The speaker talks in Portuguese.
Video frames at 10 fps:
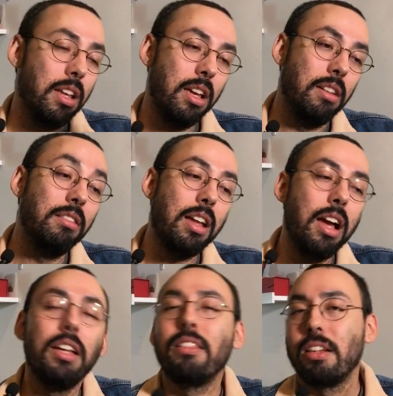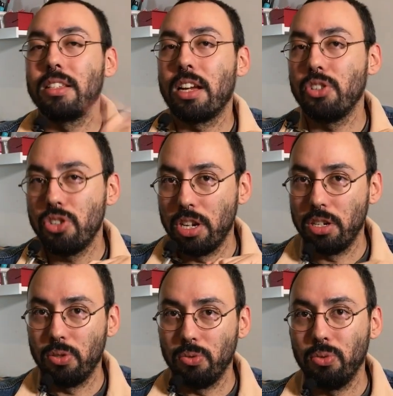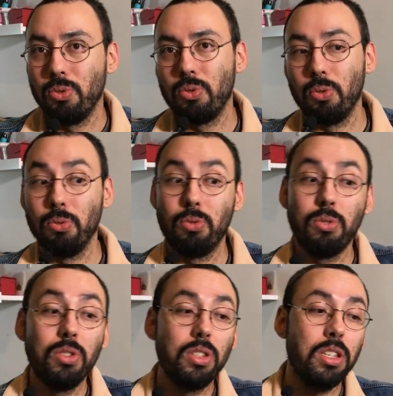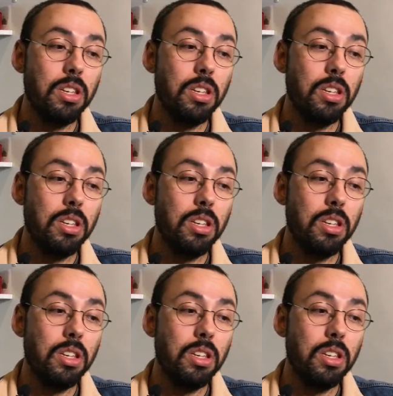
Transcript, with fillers: né, andar entre as caixinhas um dos outros.